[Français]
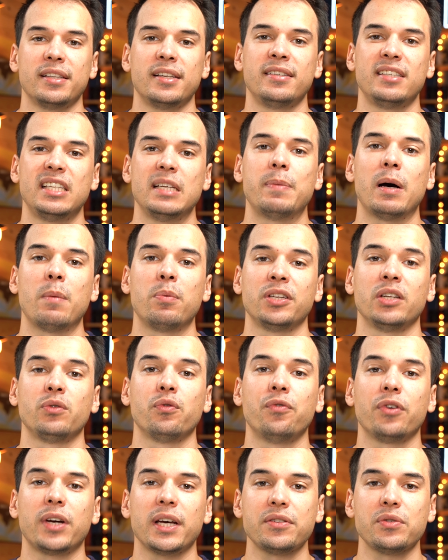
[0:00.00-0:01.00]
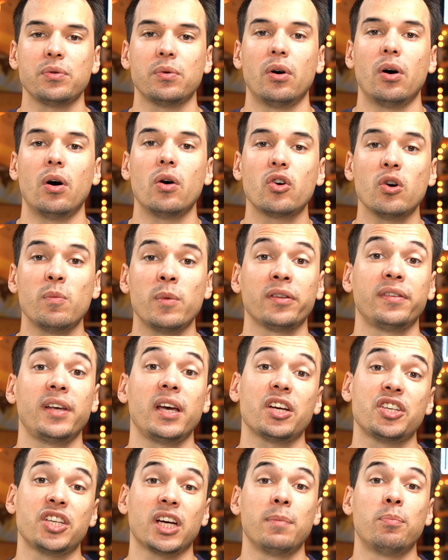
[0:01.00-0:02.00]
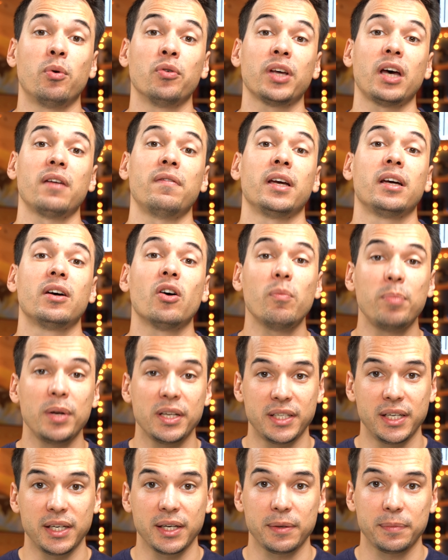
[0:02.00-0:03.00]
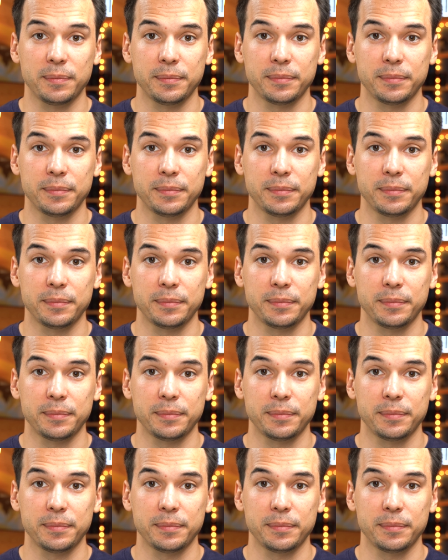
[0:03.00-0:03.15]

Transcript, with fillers: N'hésitez pas à poser toutes vos questions en commentaire, j'y répondrai avec grand plaisir.